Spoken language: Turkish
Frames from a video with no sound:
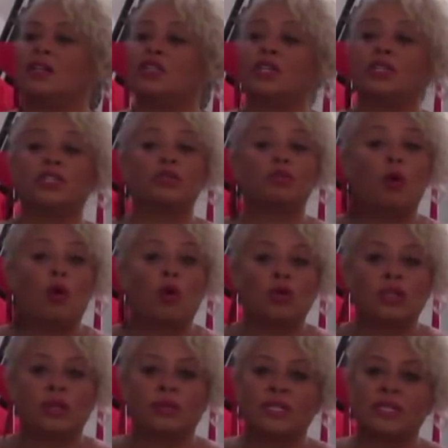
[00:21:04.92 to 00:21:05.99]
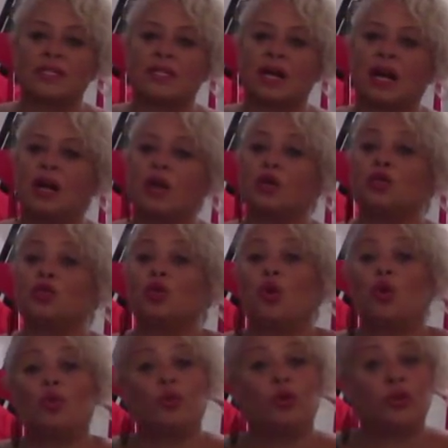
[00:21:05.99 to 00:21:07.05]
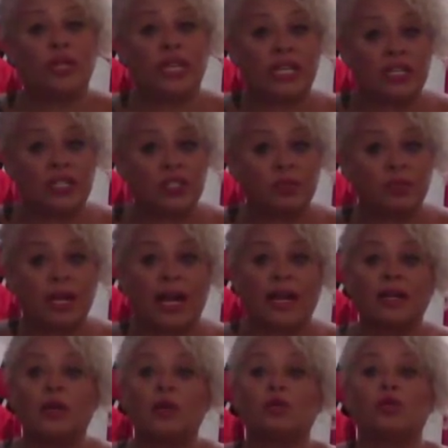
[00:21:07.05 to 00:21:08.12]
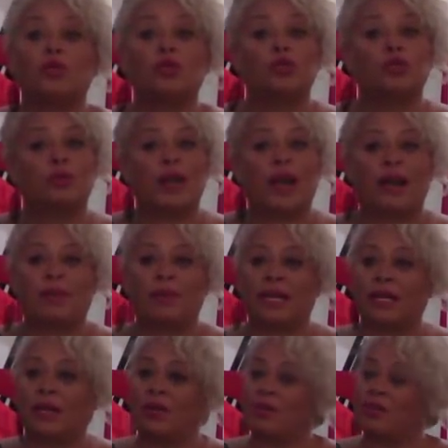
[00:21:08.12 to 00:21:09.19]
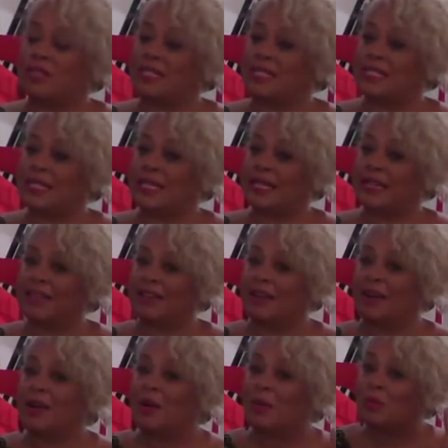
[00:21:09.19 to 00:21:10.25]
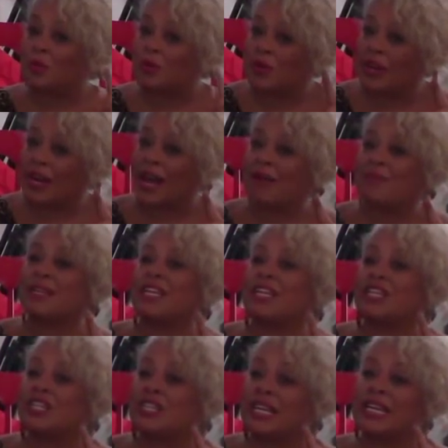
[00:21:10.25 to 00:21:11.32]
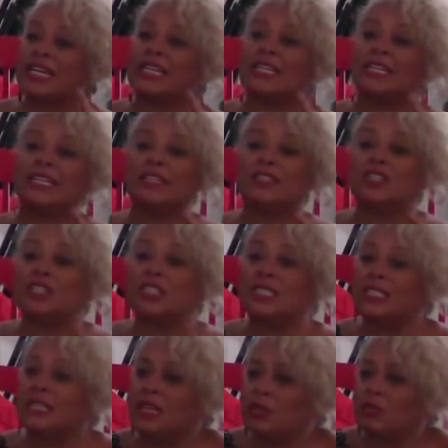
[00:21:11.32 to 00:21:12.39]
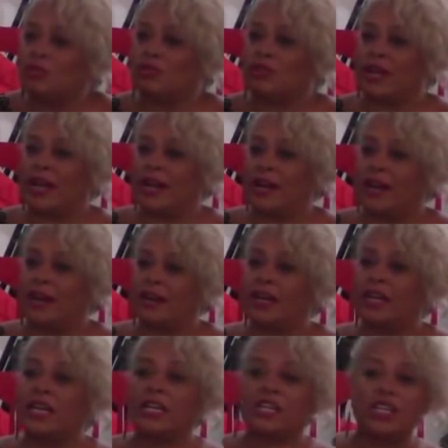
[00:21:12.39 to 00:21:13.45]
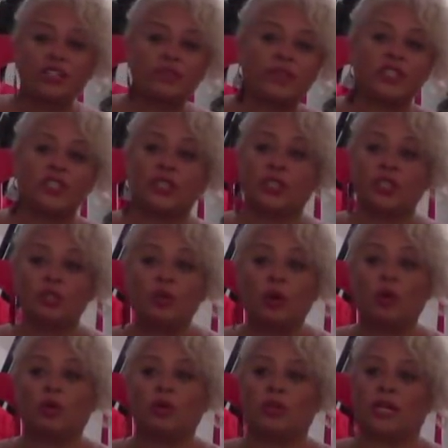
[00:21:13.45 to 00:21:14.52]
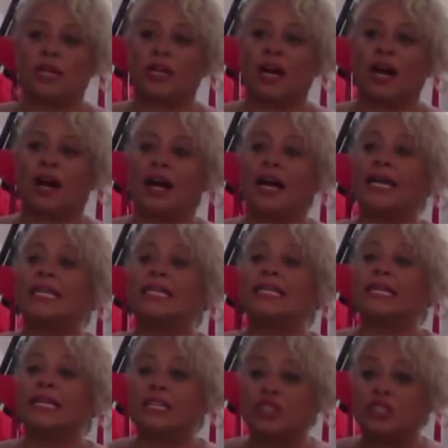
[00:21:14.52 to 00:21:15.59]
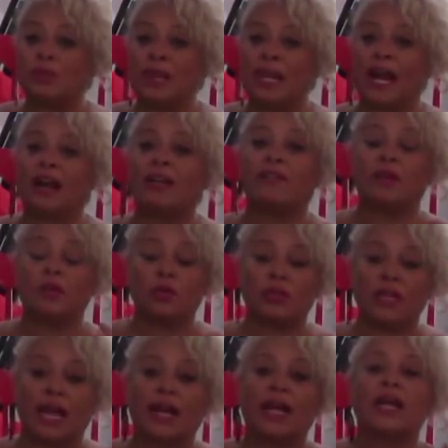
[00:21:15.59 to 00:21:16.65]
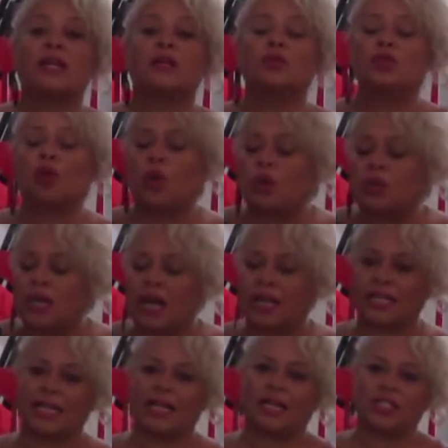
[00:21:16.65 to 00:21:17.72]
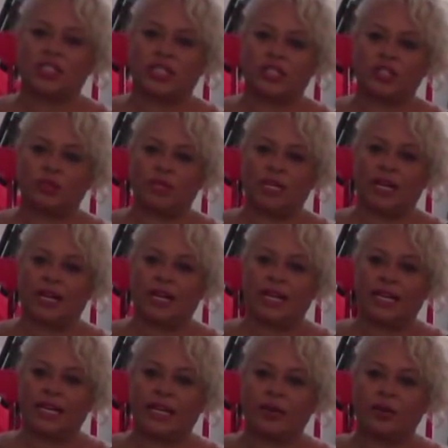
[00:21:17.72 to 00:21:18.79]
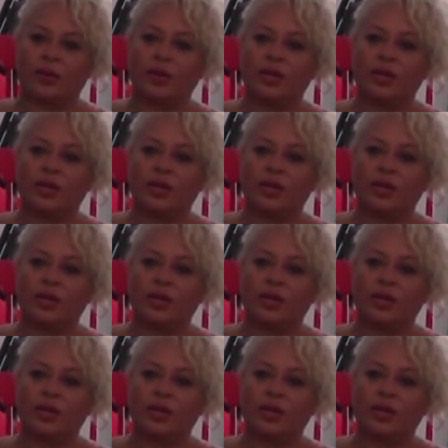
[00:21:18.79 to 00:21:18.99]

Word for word: çalışma ortamınızda çok büyük değişimler, dönüşümler bekliyor sizlere. Bu dönemde işle ilgili ciddi düşünenler, iş ve çalışma konularına ait gelişmeler ve yükler çok daha dikkat çekici bir hale geliyor